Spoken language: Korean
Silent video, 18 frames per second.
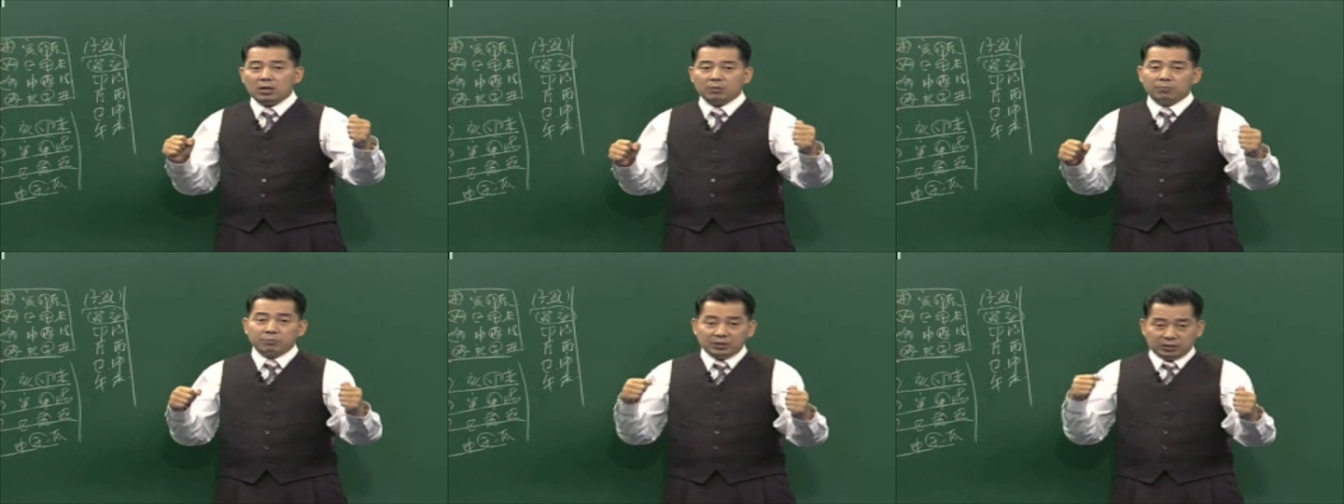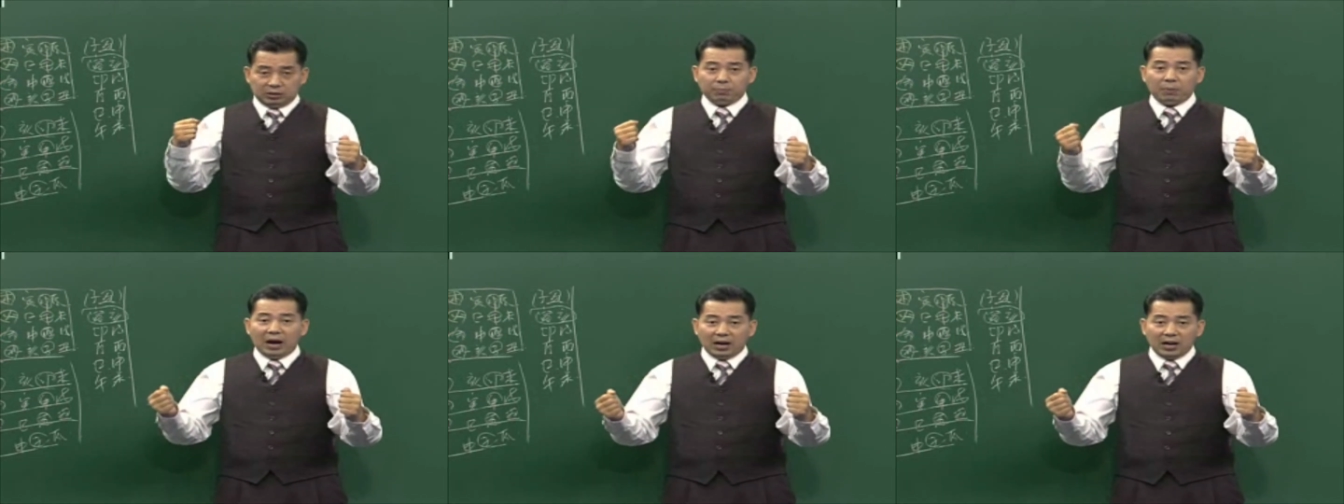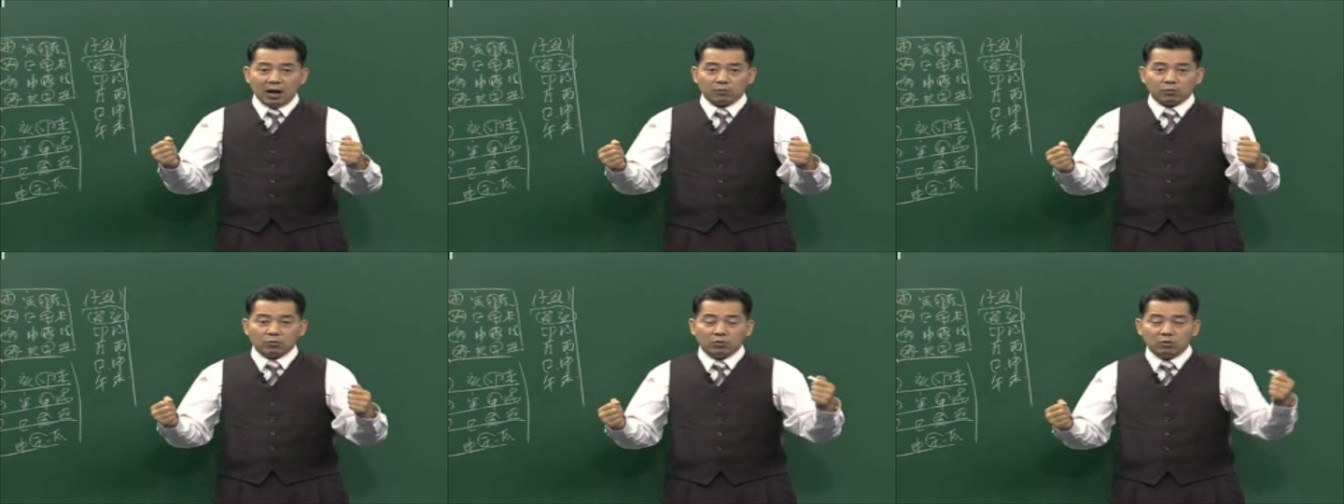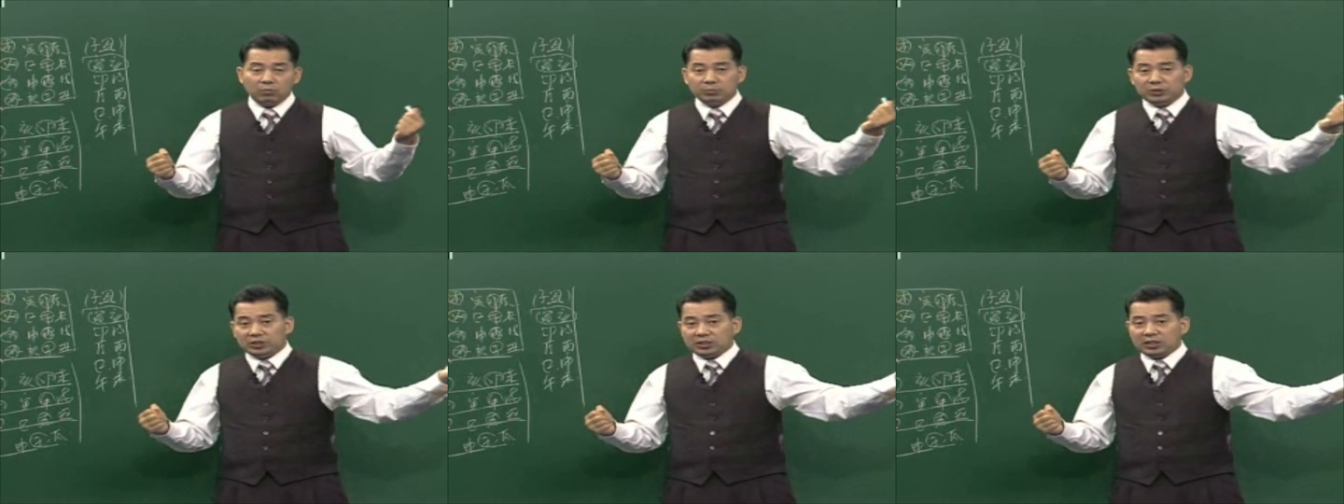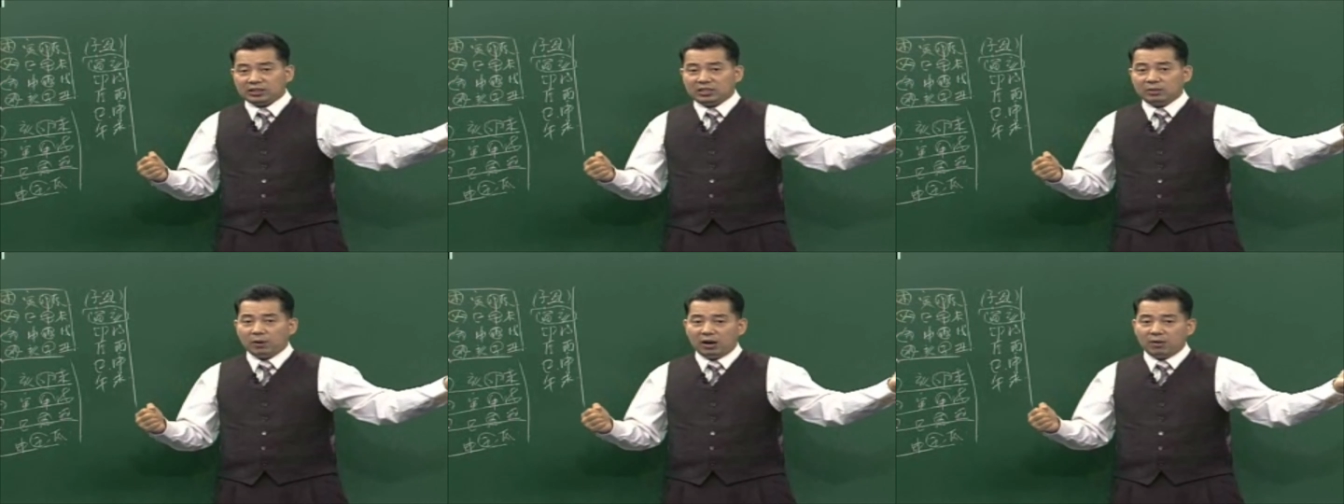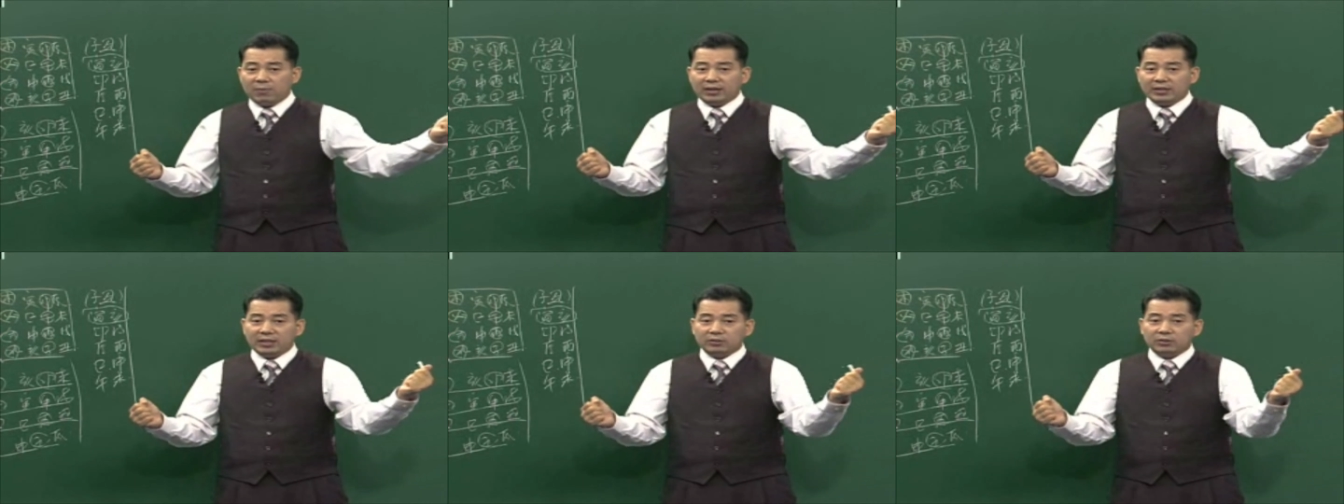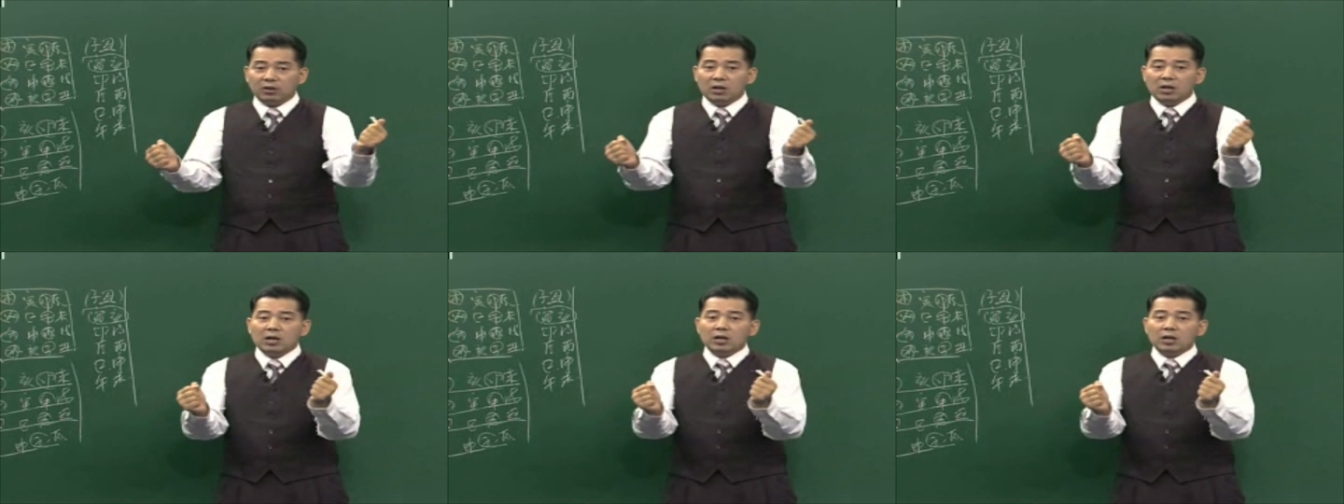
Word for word: 미스 박하고 미스터 김하고 만나서